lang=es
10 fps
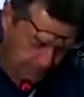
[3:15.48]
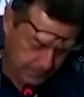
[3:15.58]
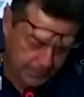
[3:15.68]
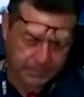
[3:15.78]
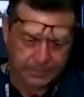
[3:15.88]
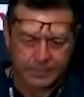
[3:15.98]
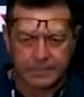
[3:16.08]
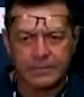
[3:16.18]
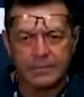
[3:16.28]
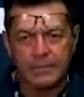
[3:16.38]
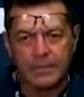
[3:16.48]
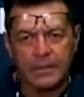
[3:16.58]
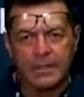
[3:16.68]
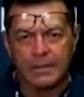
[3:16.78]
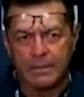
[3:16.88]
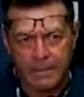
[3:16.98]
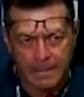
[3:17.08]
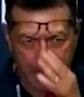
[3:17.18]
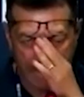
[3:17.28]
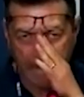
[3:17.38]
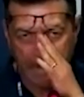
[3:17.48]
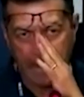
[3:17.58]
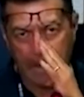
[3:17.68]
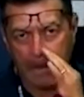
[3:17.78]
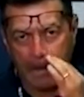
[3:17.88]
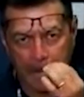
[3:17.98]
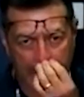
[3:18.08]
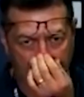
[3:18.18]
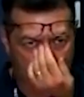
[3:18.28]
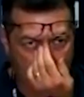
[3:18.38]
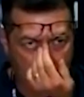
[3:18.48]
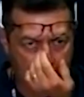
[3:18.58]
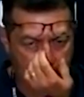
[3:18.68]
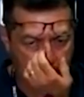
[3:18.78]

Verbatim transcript: de la mano. Iniciamos con Orlando Castellán.